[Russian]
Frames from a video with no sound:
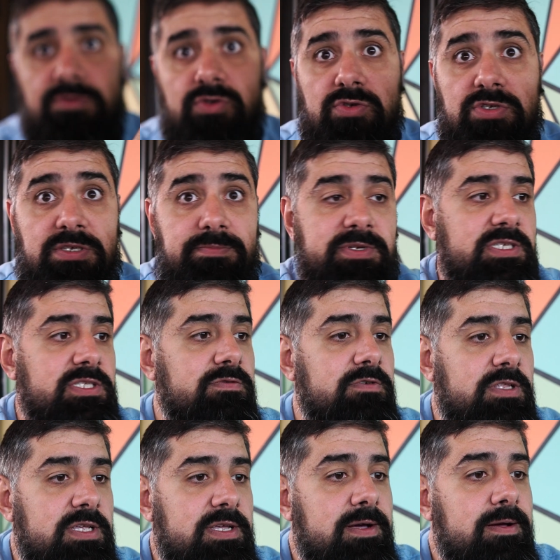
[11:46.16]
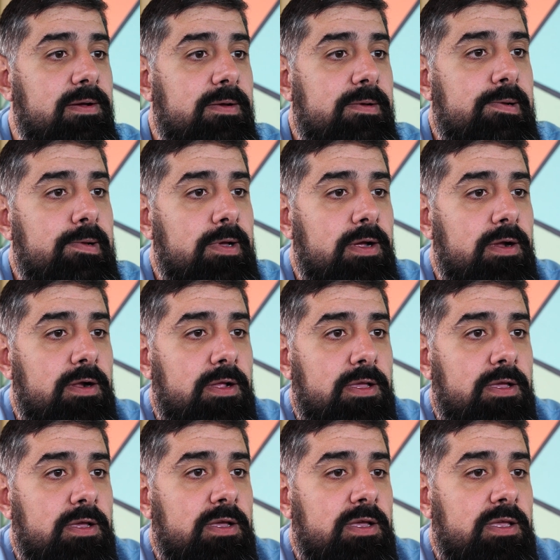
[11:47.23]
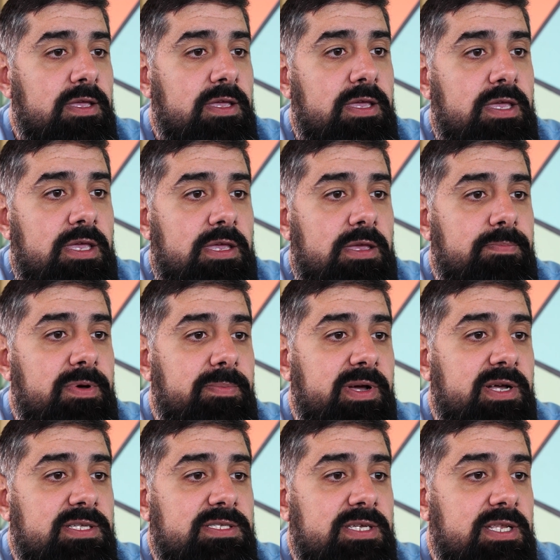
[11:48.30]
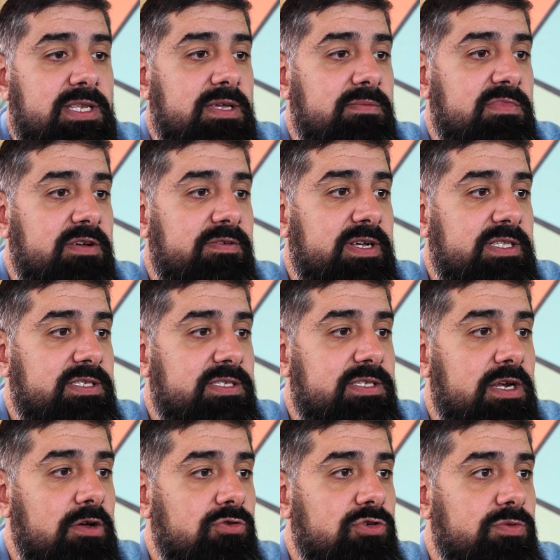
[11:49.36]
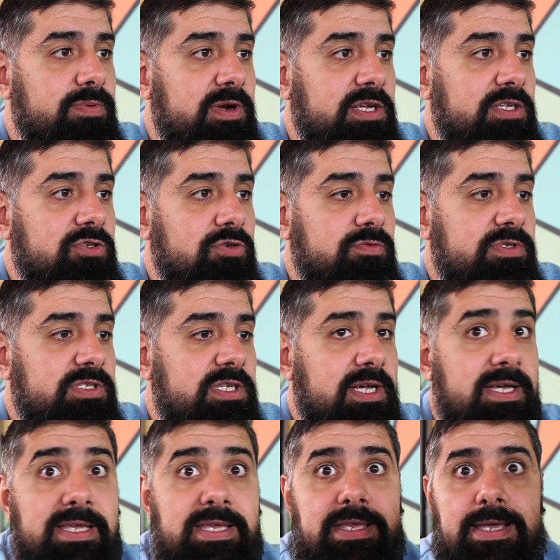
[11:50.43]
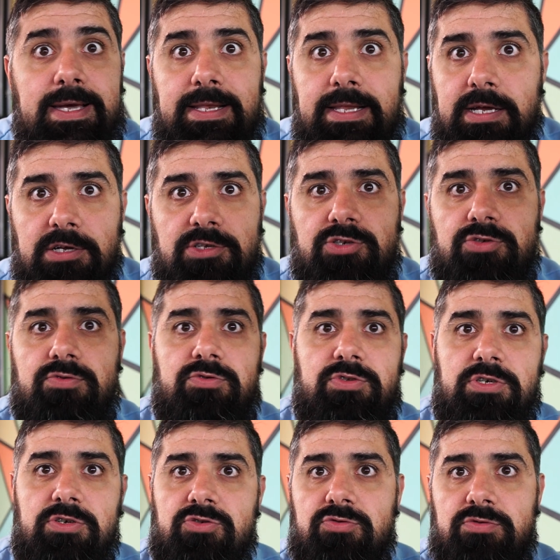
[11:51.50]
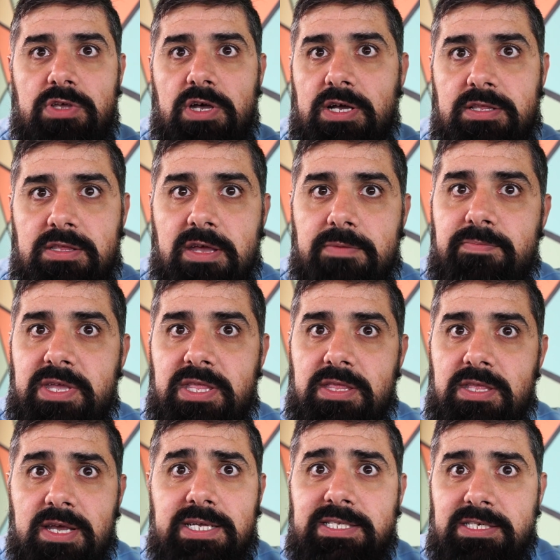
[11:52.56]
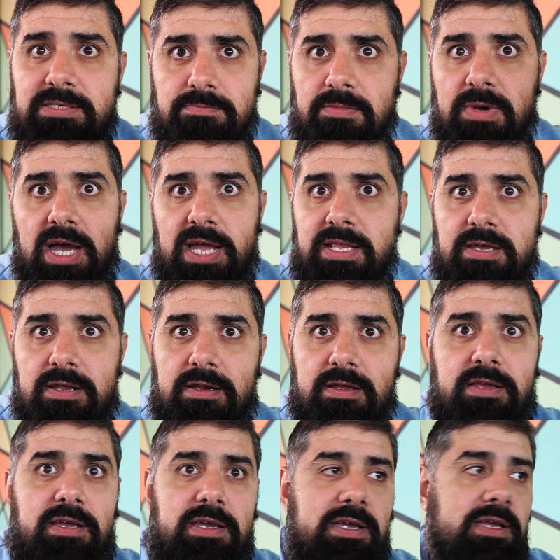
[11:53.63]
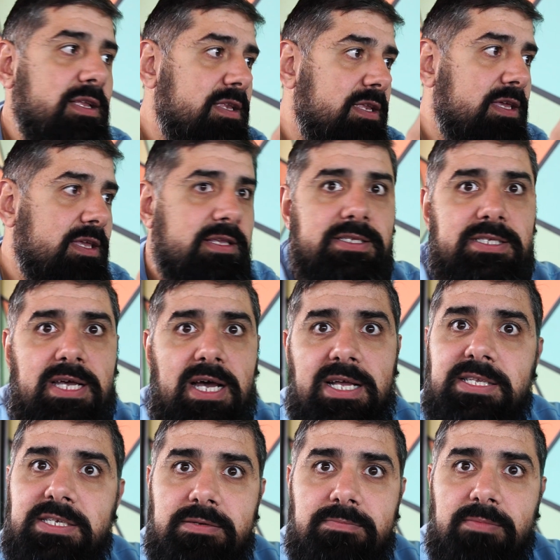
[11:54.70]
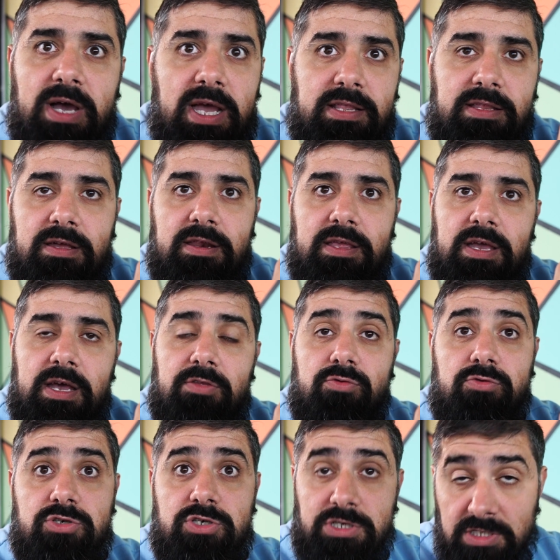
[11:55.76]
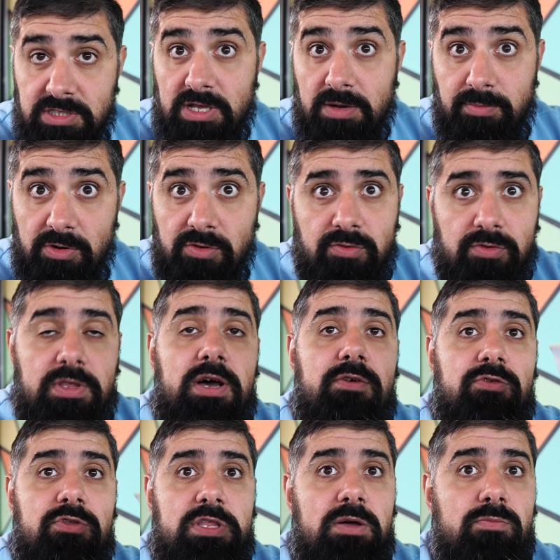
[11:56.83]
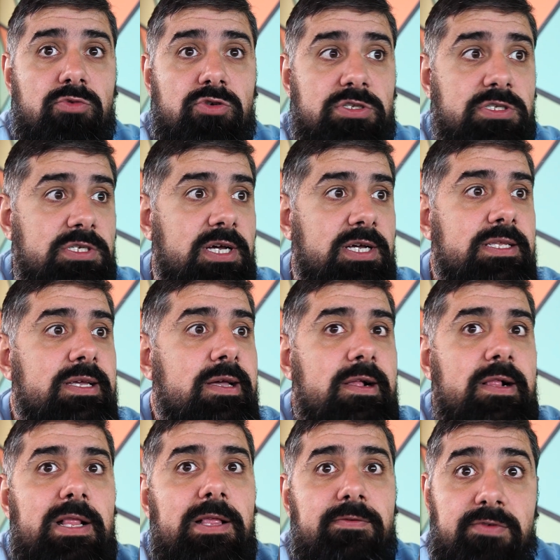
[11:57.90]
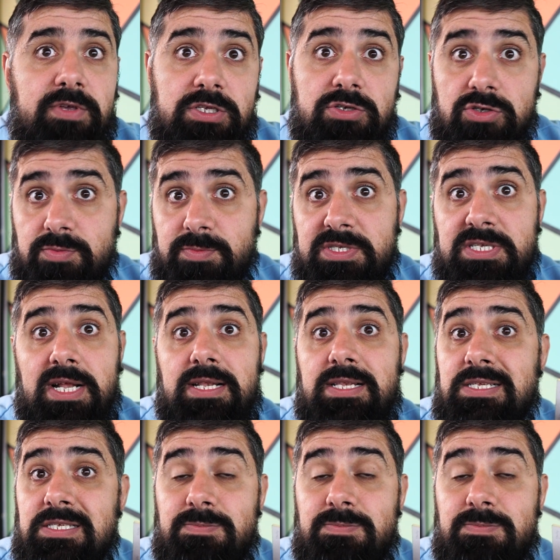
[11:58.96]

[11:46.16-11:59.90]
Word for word: все записывал я. И по показаниям давайте сразу же пройдемся. Я не хочу, скажу так, топить ни один майнер, и ни за один майнер я тоже не топлю, да, вот так можно сказать. Видео специально не